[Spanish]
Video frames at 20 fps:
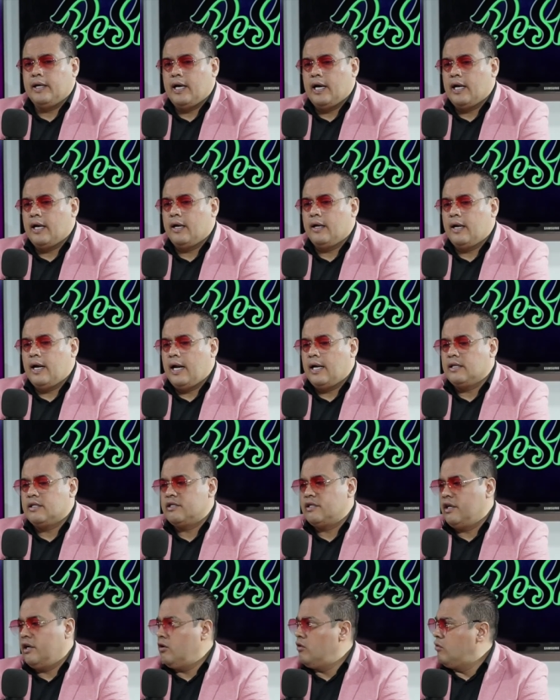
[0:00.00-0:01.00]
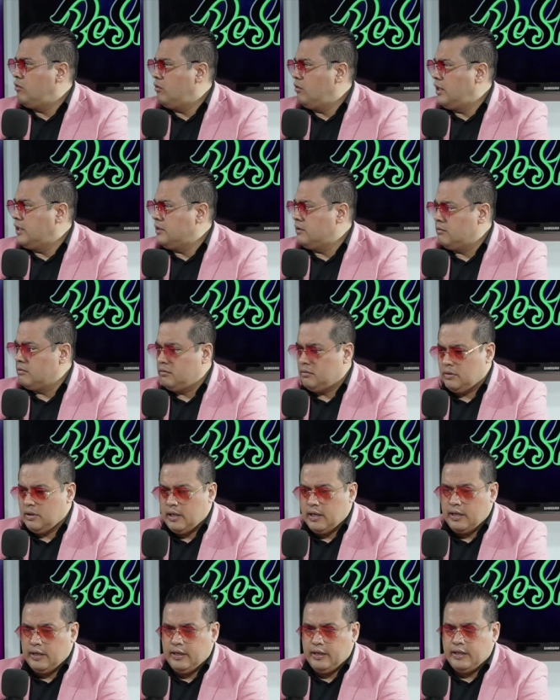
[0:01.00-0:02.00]
al cielo
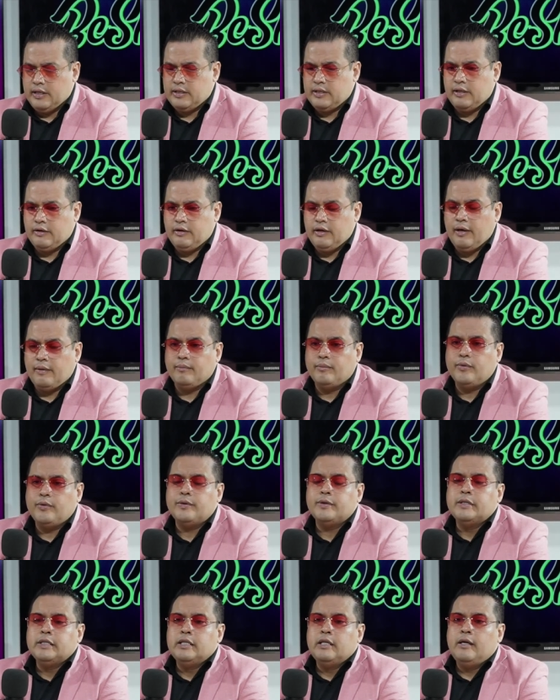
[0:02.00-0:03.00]
en ese tiempo.